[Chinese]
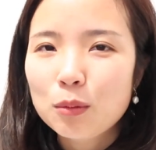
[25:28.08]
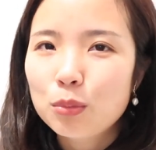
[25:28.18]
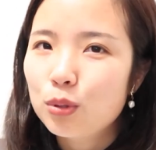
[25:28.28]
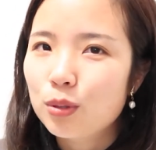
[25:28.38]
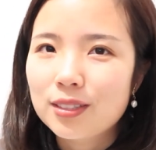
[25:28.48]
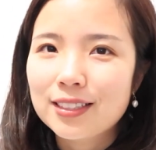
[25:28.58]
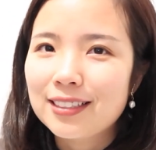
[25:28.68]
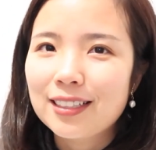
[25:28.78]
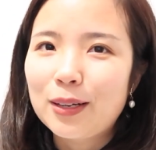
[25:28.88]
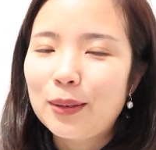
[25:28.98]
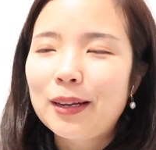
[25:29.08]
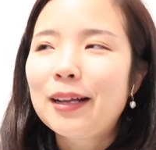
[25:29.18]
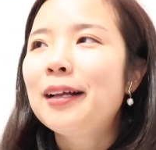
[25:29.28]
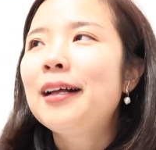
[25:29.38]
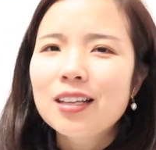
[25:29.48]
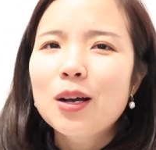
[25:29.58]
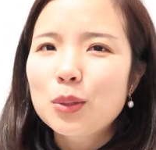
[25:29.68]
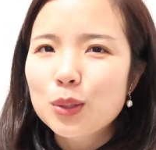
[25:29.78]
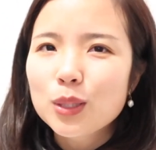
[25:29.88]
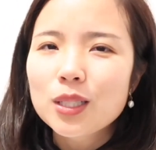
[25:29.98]
不说自己了，
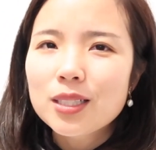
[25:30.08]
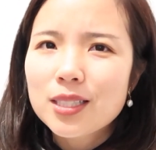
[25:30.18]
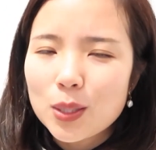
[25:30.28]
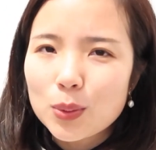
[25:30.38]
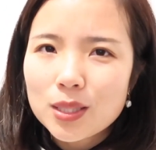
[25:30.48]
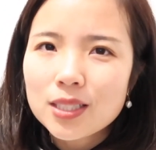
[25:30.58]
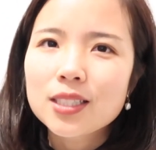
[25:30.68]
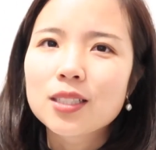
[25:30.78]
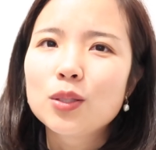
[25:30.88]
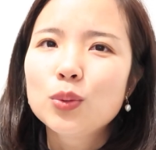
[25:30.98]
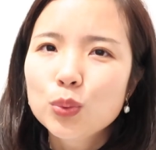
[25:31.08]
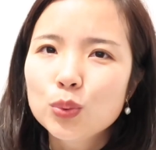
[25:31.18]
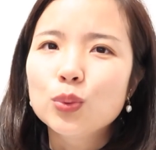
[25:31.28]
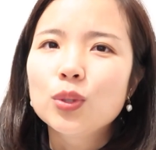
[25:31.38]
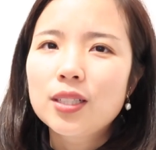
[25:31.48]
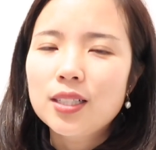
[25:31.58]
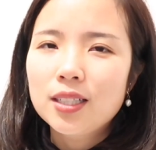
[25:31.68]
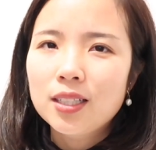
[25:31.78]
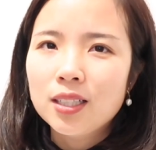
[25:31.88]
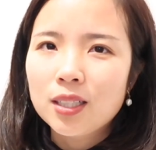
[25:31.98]
就是走自己的路，
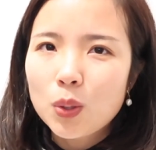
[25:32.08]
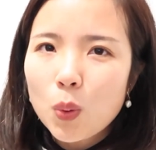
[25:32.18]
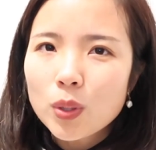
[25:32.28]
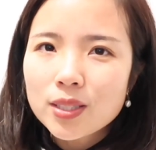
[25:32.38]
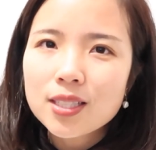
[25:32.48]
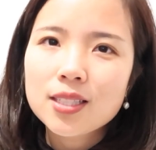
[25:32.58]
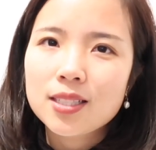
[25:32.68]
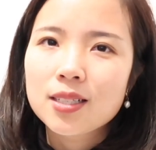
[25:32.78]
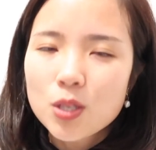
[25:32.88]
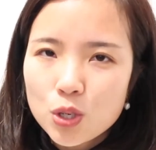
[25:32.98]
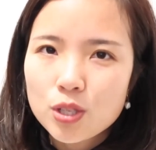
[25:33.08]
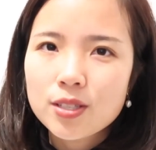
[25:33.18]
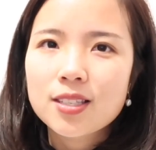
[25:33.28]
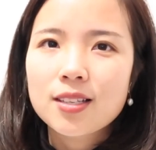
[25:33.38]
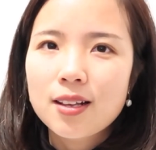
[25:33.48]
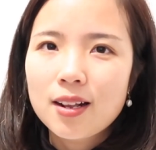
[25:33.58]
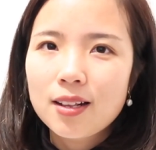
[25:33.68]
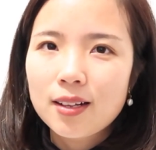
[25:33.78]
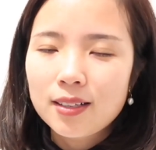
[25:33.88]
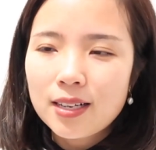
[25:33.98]
呃，过自己的日子，
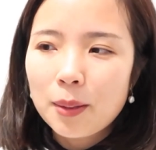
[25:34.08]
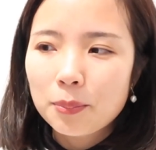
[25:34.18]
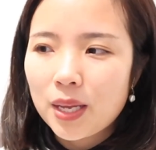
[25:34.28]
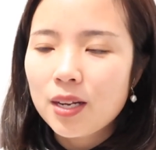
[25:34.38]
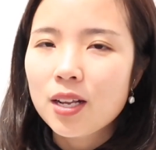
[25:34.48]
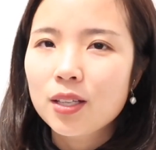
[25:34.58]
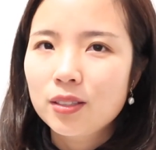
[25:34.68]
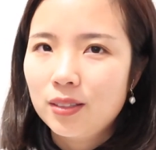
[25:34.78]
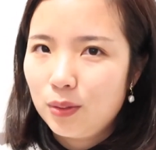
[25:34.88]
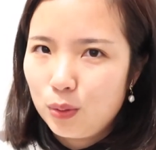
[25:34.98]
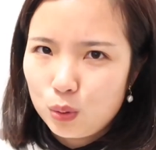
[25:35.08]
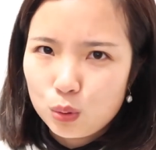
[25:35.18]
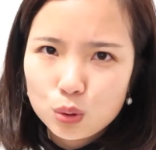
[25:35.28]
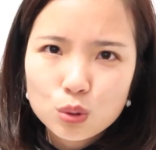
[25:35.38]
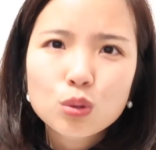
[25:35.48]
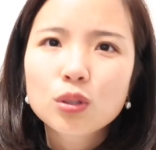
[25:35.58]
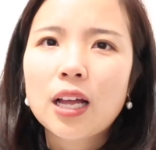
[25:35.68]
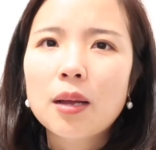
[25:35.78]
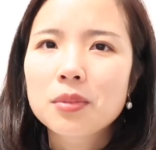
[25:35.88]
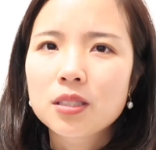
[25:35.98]
让别人说
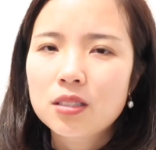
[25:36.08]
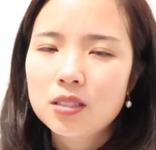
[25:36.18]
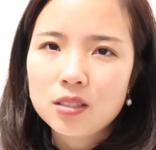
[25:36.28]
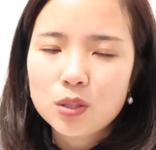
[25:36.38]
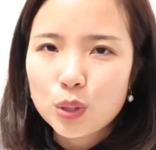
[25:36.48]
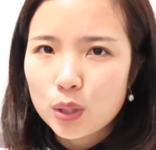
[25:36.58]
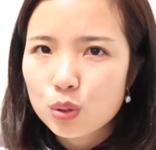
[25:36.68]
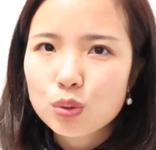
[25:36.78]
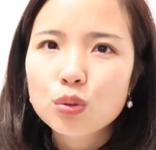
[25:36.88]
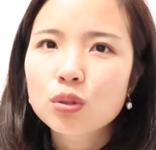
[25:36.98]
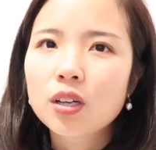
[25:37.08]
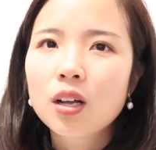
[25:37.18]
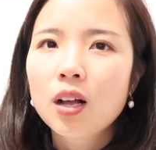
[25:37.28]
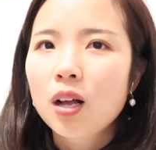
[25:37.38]
他们自己想说的，